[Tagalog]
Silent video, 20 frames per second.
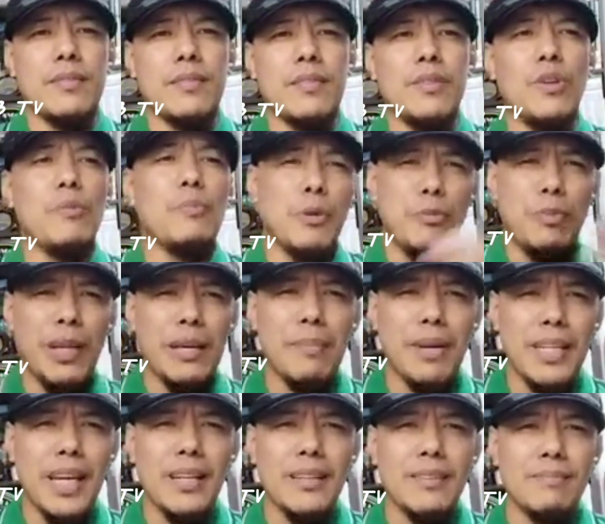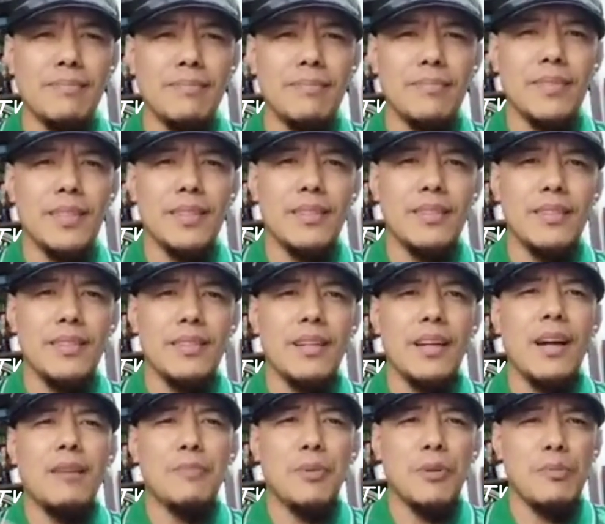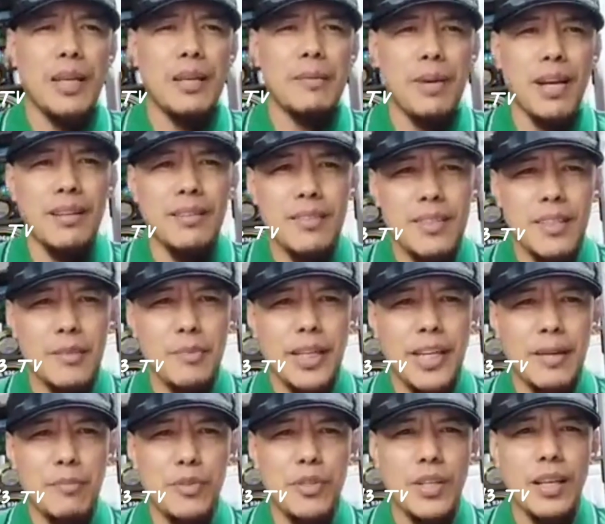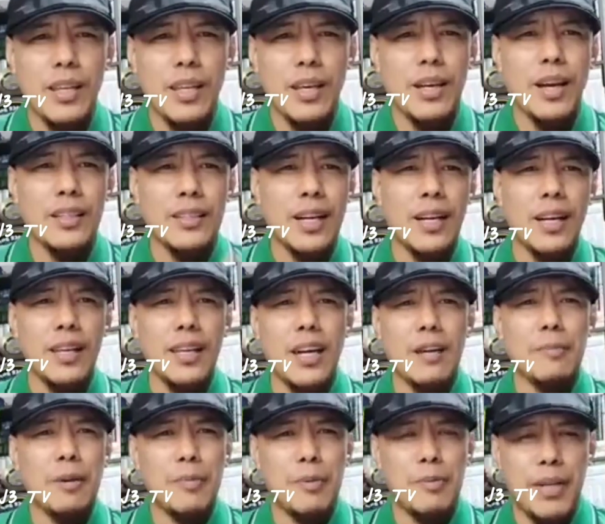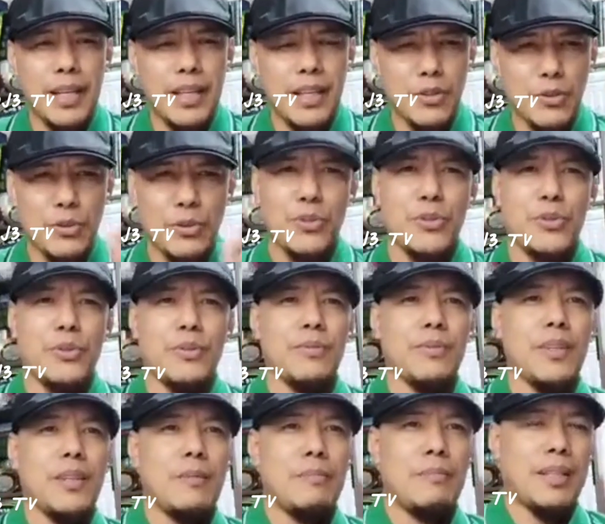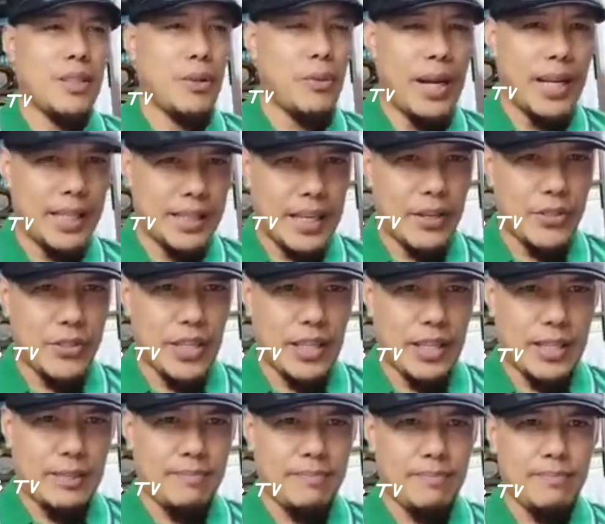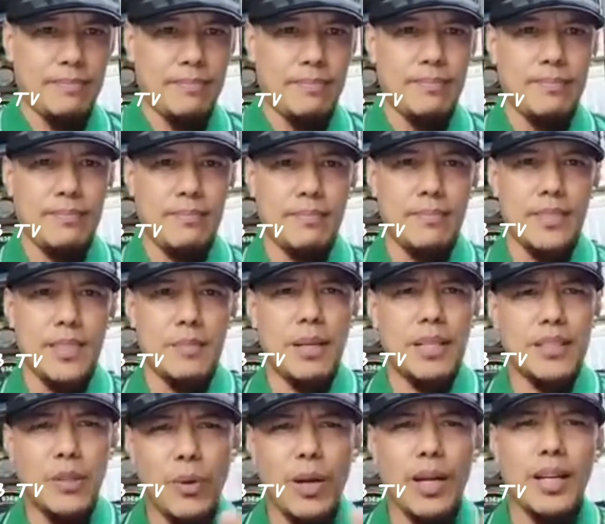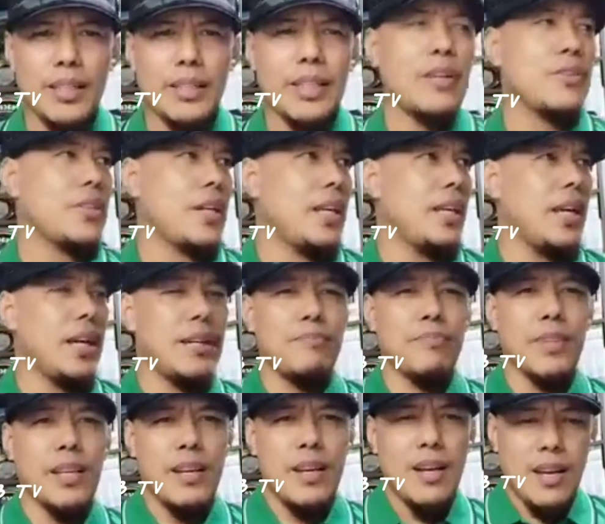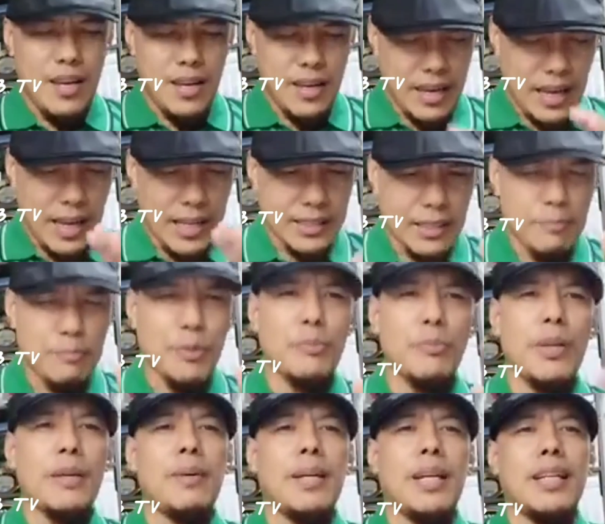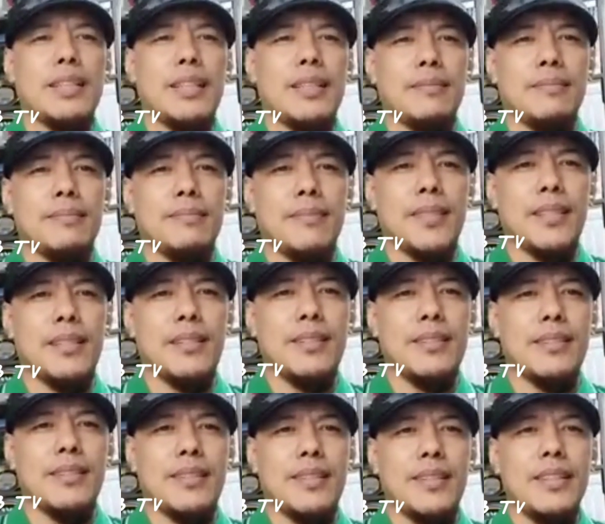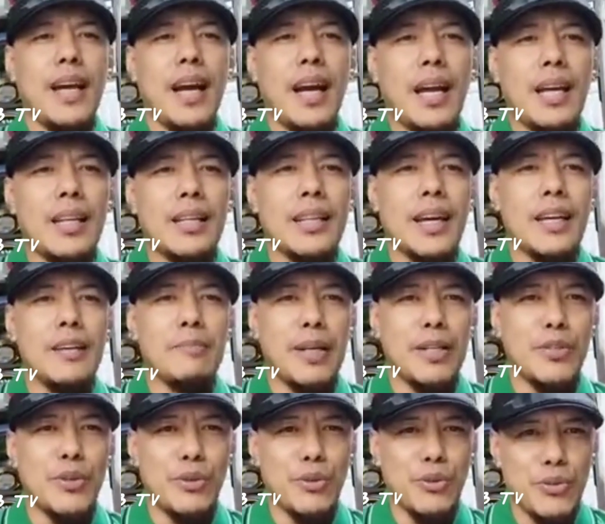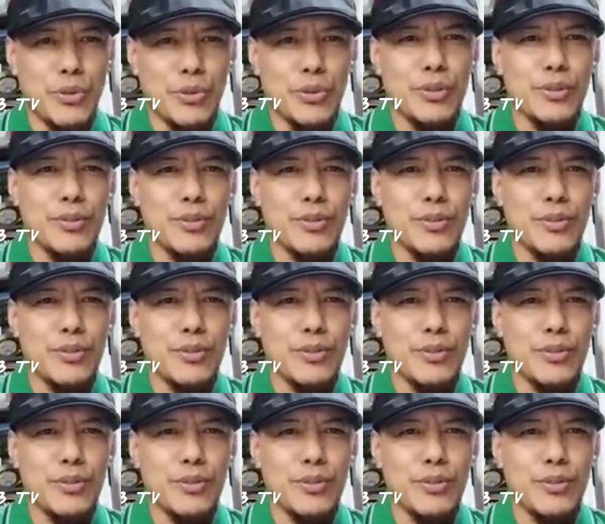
No problema yan! Ang problema, ibigay mo sa Allah at ang Allah ang magbibigay ng solusyon. Magtiwala tayo sa Allah. Magtawakal tayo sa Allah. Lahat ng problema natin, yan ay may solusyon.